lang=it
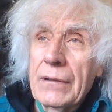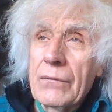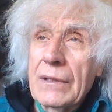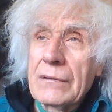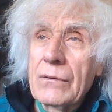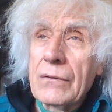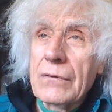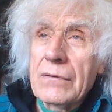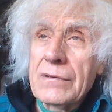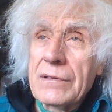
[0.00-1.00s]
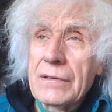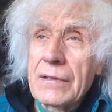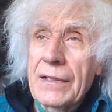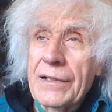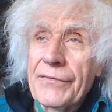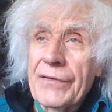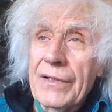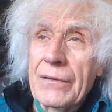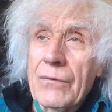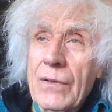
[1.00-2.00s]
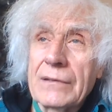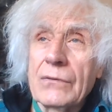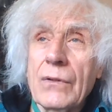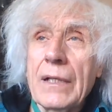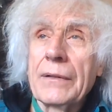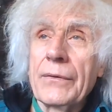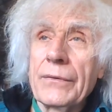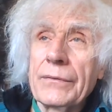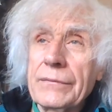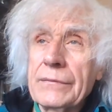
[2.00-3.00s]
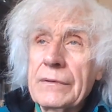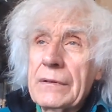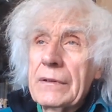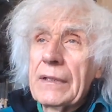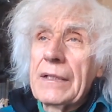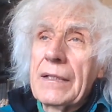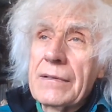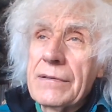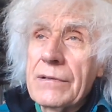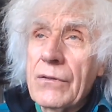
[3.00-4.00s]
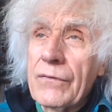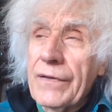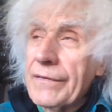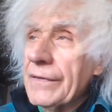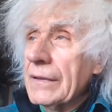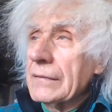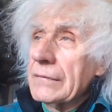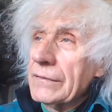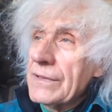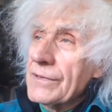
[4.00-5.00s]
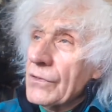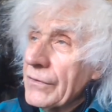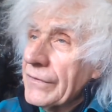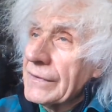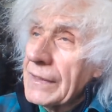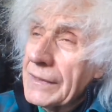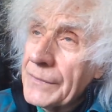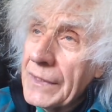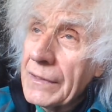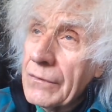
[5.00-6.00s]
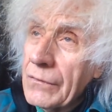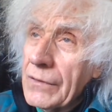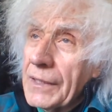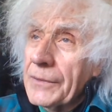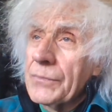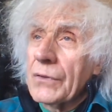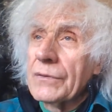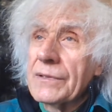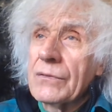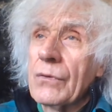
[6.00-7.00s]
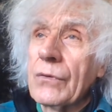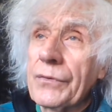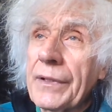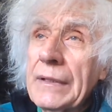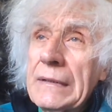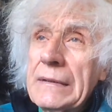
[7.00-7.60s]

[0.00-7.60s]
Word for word: quando si arrivava al quarto anno e si trovava, ci si trovava tra le mani con un libro di storia